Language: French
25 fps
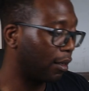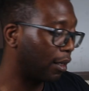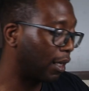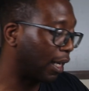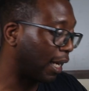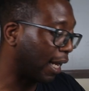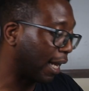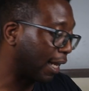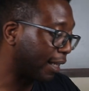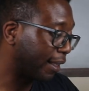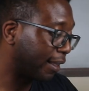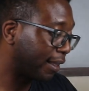
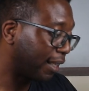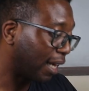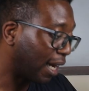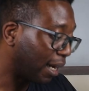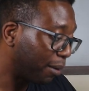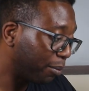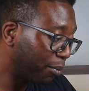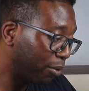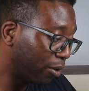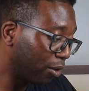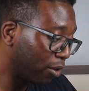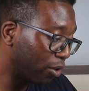la
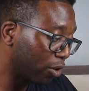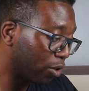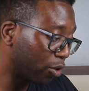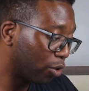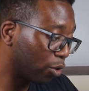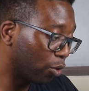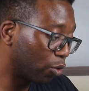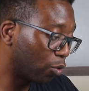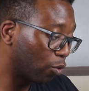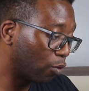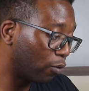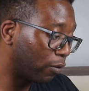table
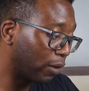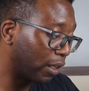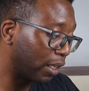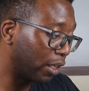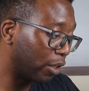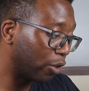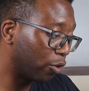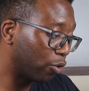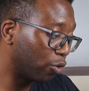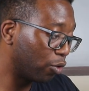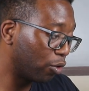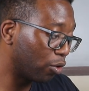se
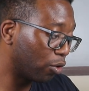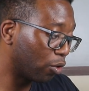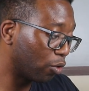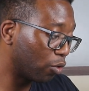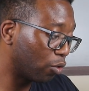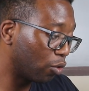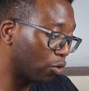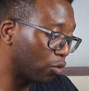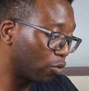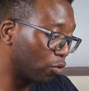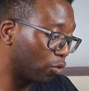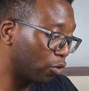trouvait juste en
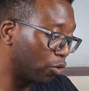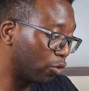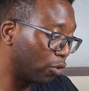dessous